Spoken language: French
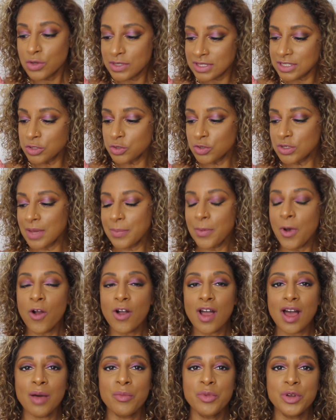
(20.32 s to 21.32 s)
Donc si tu n'es pas
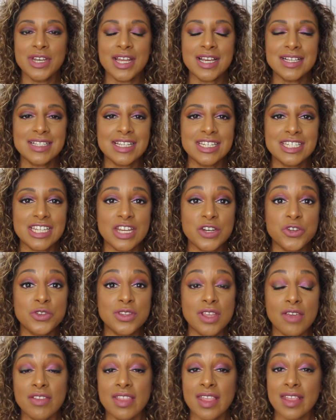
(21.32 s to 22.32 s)
encore abonné à cette chaîne, je
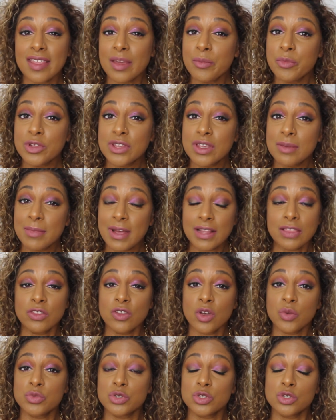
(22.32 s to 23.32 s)
t'invite à t'abonner
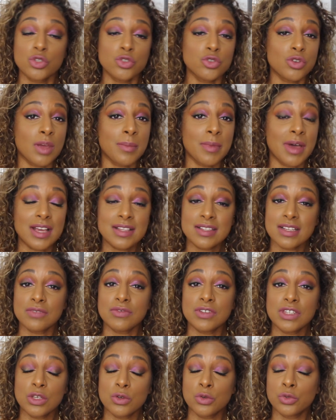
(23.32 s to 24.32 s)
maintenant puisque tu aimeras
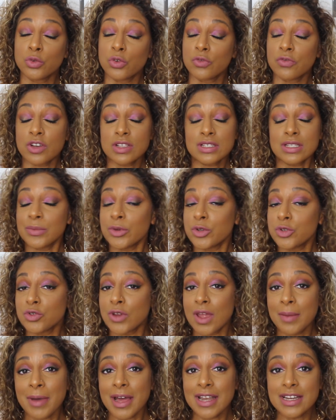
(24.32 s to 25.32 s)
cette vidéo donc forcément
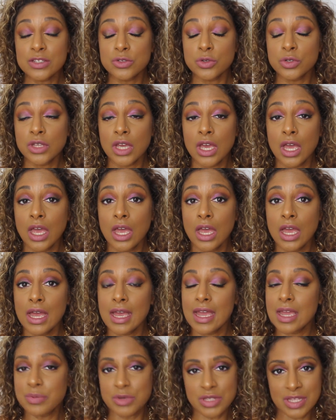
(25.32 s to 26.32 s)
tu aimeras les autres.
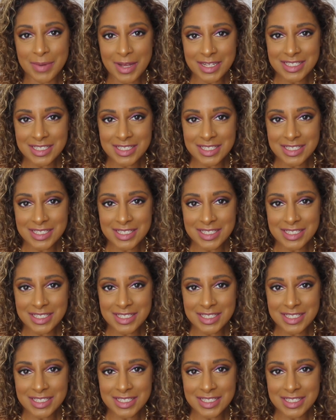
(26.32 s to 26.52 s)
Et puis c'est